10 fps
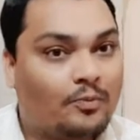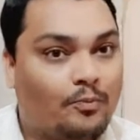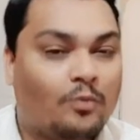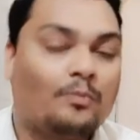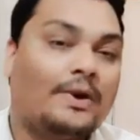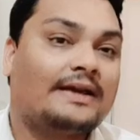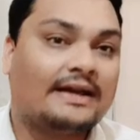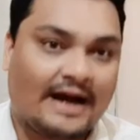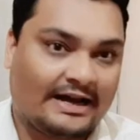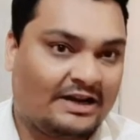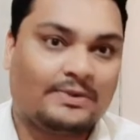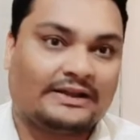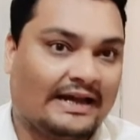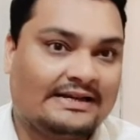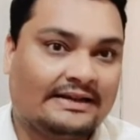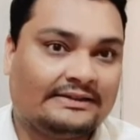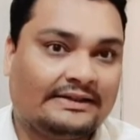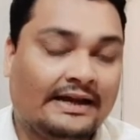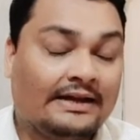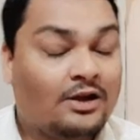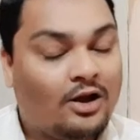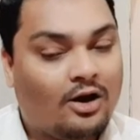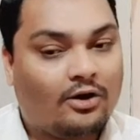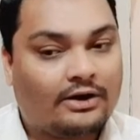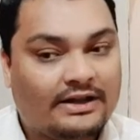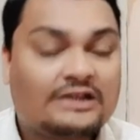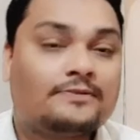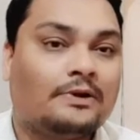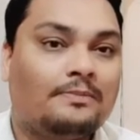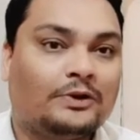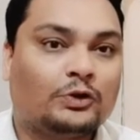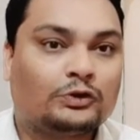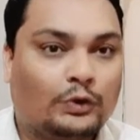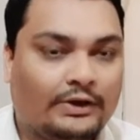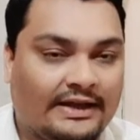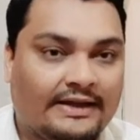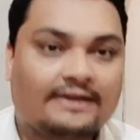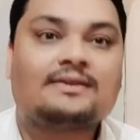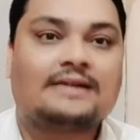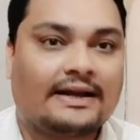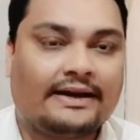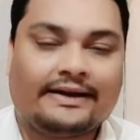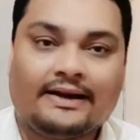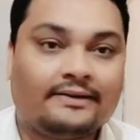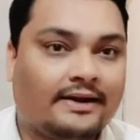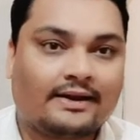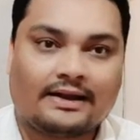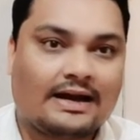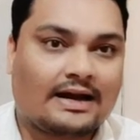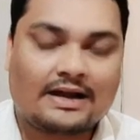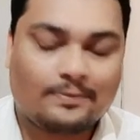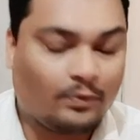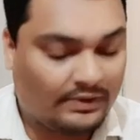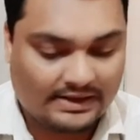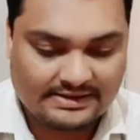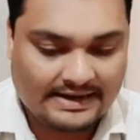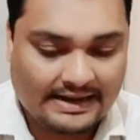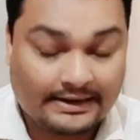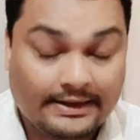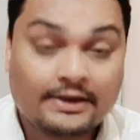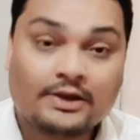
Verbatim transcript: मुंबई की कहानी बताई जाती है और इस फिल्म में दोस्तों ढेर सारे टैलेंटेड कलाकार आपको नज़र आएंगे